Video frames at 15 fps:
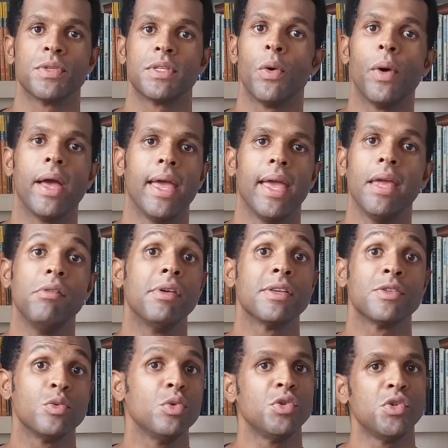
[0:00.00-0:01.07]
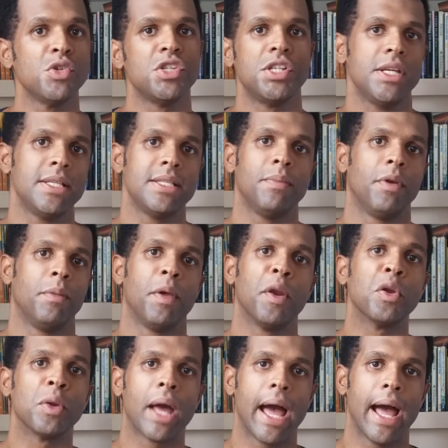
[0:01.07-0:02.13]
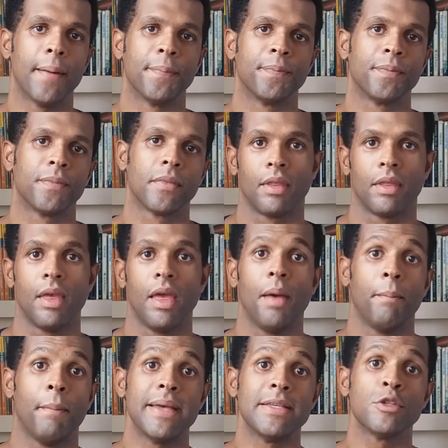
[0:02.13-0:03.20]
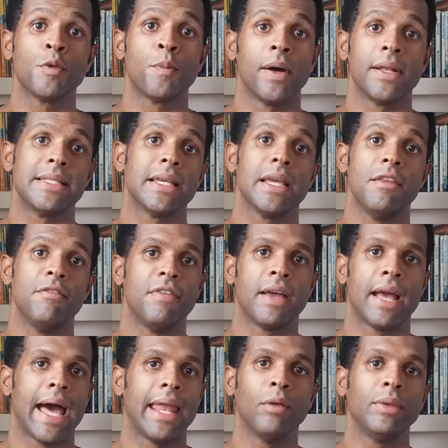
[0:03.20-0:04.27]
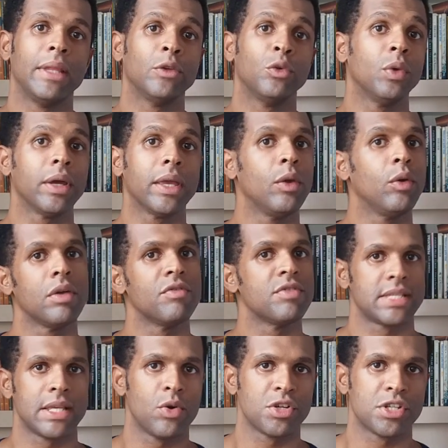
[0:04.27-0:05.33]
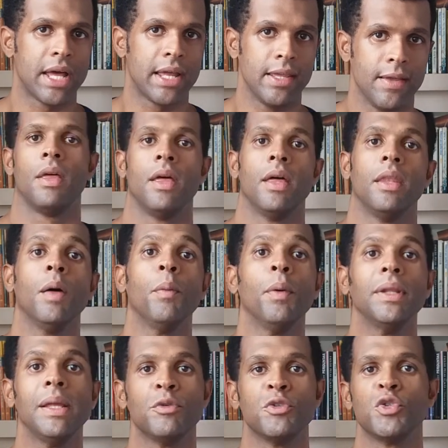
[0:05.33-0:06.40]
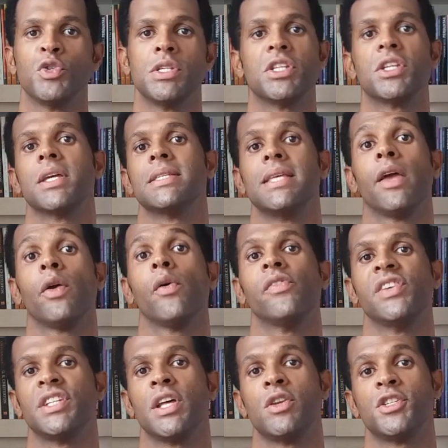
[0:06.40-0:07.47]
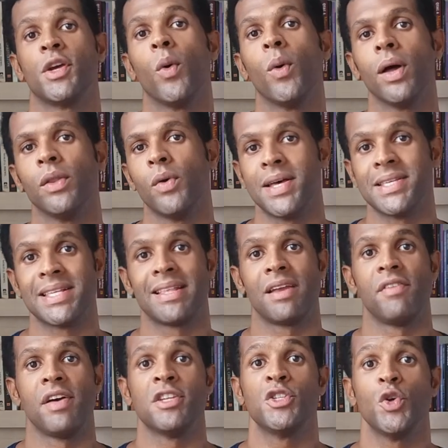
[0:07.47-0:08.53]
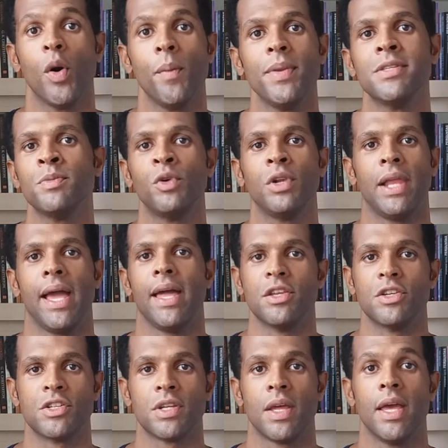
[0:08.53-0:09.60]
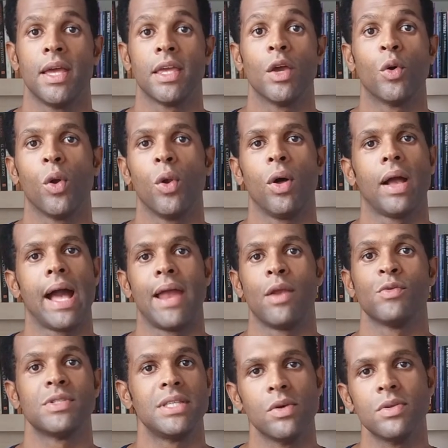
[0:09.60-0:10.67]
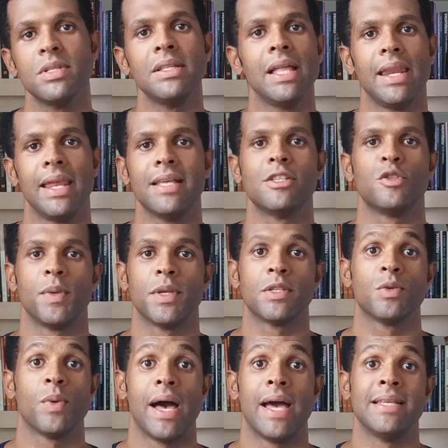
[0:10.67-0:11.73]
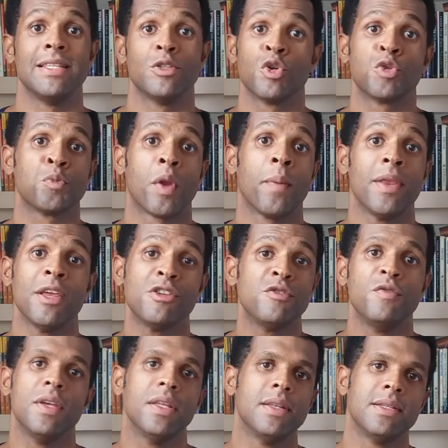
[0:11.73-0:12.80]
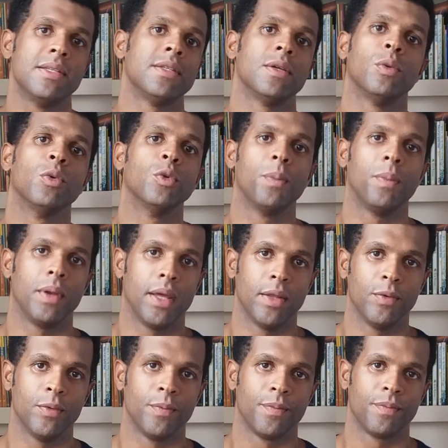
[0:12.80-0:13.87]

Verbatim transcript: o seu reino e a sua justiça em primeiro lugar. Mas isso pode significar não ter tudo aquilo que você gostaria. Não podemos nos esquecer que o Evangelho chegou a nós através de homens e mulheres que colocaram seus interesses pessoais e suas próprias vidas em segundo plano.